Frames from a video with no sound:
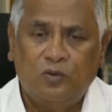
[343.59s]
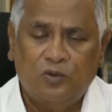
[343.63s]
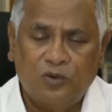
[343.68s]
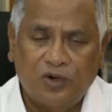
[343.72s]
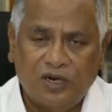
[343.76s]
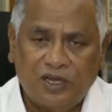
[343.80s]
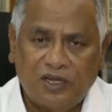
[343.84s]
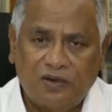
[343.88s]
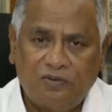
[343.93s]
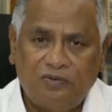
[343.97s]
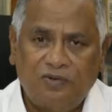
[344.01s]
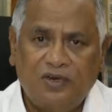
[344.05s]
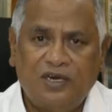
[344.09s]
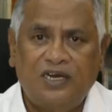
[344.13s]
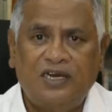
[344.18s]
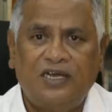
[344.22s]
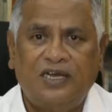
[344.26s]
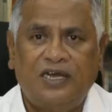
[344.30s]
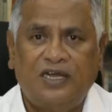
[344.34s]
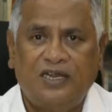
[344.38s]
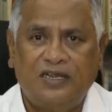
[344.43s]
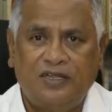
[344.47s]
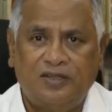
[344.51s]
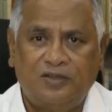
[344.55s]

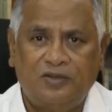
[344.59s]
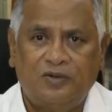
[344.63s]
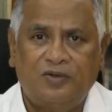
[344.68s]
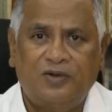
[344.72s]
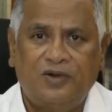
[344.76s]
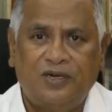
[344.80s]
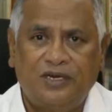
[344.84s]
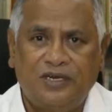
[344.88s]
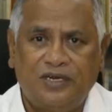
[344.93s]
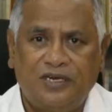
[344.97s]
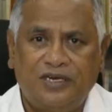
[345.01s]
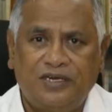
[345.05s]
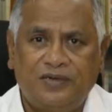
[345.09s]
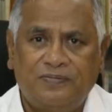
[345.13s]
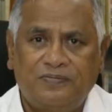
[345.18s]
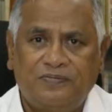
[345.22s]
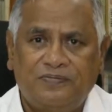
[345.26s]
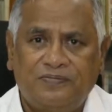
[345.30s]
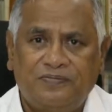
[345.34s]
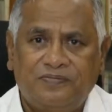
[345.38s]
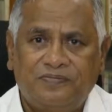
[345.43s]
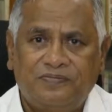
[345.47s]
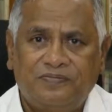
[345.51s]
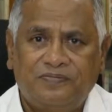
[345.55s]
உணர்வுகளை அறிந்து கொள்ளுங்கள்
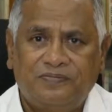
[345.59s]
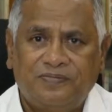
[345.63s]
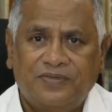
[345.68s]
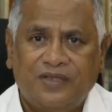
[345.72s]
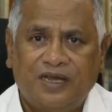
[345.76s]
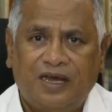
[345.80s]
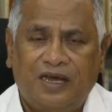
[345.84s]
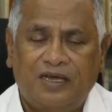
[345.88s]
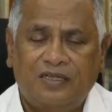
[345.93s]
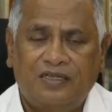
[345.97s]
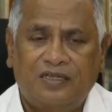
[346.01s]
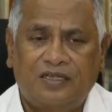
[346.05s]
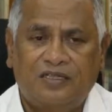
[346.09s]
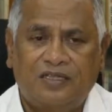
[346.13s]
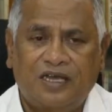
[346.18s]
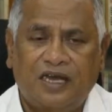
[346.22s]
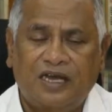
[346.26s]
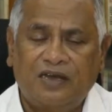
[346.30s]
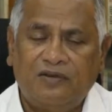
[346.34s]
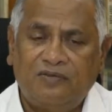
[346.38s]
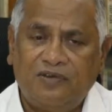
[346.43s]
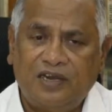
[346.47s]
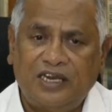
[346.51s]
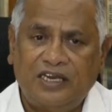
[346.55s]
அந்த
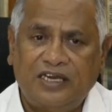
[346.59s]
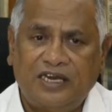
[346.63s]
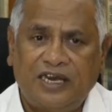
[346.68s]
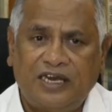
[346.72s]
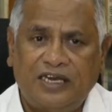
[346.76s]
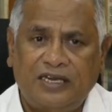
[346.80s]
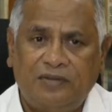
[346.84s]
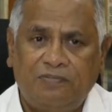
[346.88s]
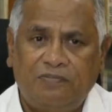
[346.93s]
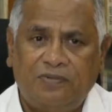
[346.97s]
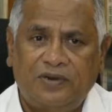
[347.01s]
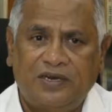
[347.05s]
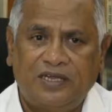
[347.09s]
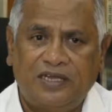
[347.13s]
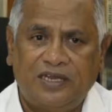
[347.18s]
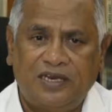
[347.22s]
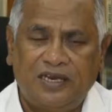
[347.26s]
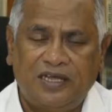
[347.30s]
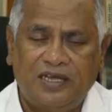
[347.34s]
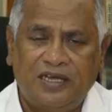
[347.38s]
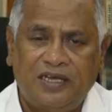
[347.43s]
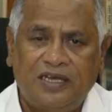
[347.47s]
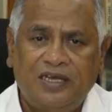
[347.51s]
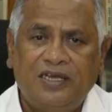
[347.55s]
தகவலின்
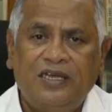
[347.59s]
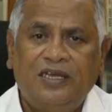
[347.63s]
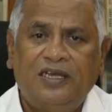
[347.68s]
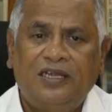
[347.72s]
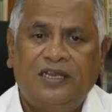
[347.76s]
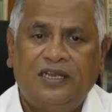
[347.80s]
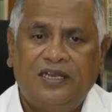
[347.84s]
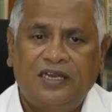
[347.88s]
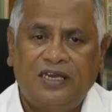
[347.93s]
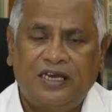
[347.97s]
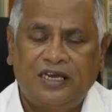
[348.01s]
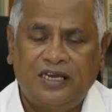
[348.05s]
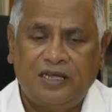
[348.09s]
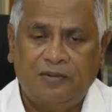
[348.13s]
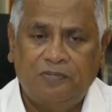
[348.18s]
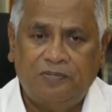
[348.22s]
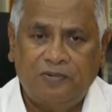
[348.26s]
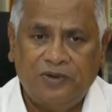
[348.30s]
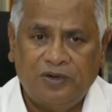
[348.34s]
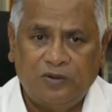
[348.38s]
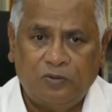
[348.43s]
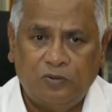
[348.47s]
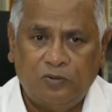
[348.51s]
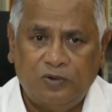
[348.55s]
அடிப்படையிலே நீங்கள்
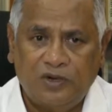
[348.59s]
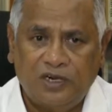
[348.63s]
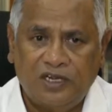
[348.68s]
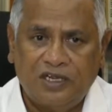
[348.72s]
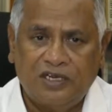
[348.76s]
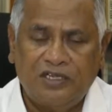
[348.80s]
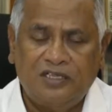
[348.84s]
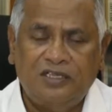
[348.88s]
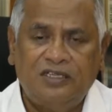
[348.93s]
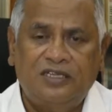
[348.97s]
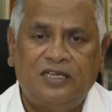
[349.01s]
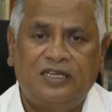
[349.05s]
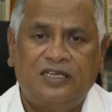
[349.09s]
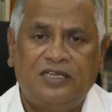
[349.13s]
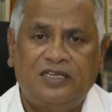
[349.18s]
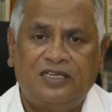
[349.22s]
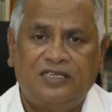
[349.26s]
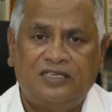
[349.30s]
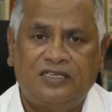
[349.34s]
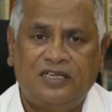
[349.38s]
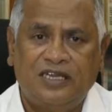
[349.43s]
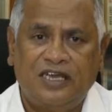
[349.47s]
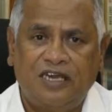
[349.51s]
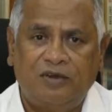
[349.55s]
எப்படி உணர்ந்து அதை
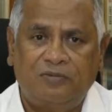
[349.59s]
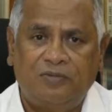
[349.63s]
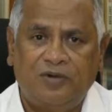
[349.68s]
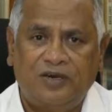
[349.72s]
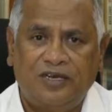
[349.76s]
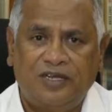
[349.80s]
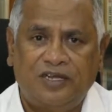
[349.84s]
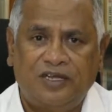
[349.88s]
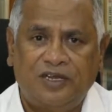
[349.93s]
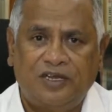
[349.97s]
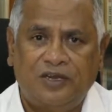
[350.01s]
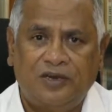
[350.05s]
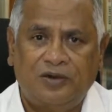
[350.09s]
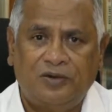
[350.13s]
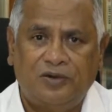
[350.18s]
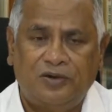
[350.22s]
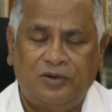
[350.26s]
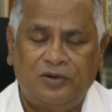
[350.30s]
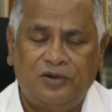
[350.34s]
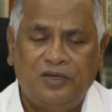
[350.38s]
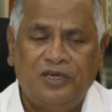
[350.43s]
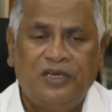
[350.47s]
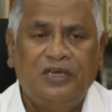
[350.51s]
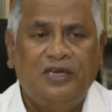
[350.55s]

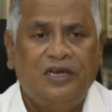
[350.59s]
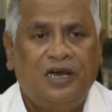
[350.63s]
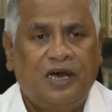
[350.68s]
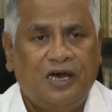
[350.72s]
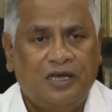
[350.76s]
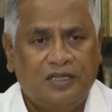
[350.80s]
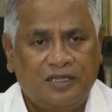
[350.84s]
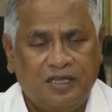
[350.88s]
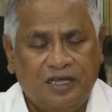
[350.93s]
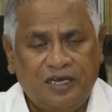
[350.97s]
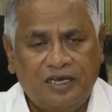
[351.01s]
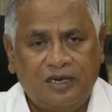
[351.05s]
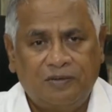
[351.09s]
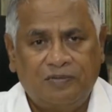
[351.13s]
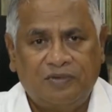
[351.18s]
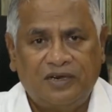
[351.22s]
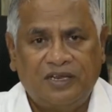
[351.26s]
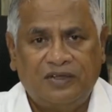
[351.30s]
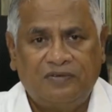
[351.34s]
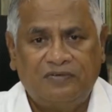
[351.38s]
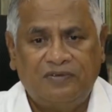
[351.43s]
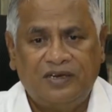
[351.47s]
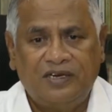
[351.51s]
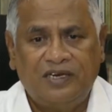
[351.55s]
செயல்படுகிறீர்களோ அதான்
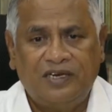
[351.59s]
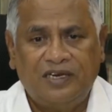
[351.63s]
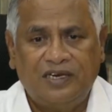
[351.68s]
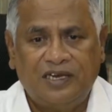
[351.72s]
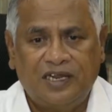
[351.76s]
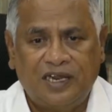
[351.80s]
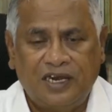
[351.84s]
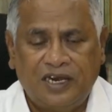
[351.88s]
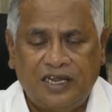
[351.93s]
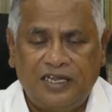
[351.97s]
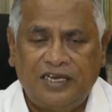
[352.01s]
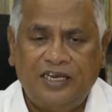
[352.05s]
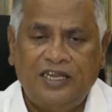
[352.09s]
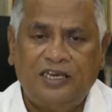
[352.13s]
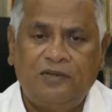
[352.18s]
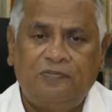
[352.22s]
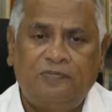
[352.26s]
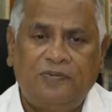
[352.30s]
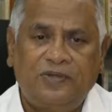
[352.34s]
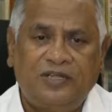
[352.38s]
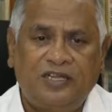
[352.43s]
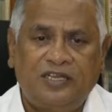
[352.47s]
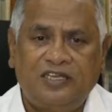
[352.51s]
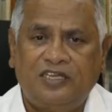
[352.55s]
நம்முடைய வீடு நிலை
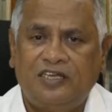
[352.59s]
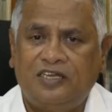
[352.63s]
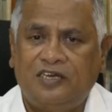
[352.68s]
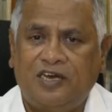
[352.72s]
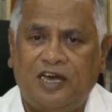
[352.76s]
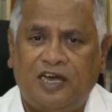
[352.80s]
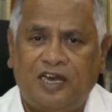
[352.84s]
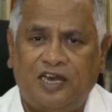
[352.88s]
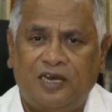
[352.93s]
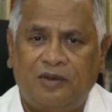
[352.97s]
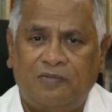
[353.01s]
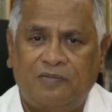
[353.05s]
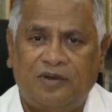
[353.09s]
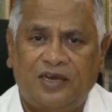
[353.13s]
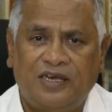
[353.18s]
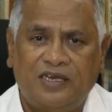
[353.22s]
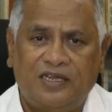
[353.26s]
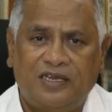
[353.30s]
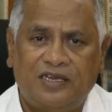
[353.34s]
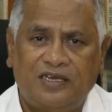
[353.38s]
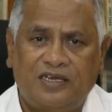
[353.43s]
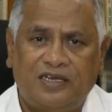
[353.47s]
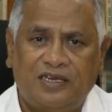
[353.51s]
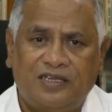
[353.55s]
நிற்பதற்கு காரணமாக
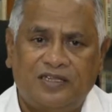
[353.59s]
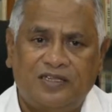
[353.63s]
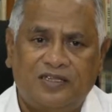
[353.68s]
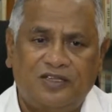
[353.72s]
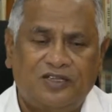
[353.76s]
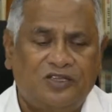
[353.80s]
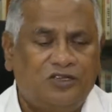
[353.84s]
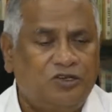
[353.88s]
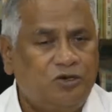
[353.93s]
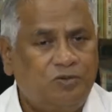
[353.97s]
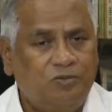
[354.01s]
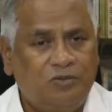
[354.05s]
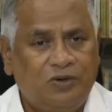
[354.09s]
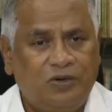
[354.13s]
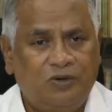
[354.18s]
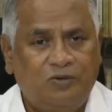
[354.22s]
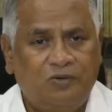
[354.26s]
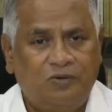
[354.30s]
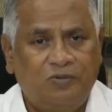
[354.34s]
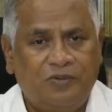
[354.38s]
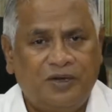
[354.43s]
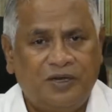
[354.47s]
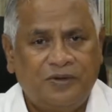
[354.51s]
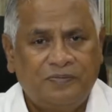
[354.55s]
இருக்கிறது
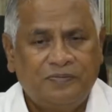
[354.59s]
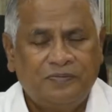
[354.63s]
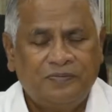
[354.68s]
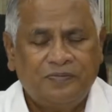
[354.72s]
ஜோமனோமா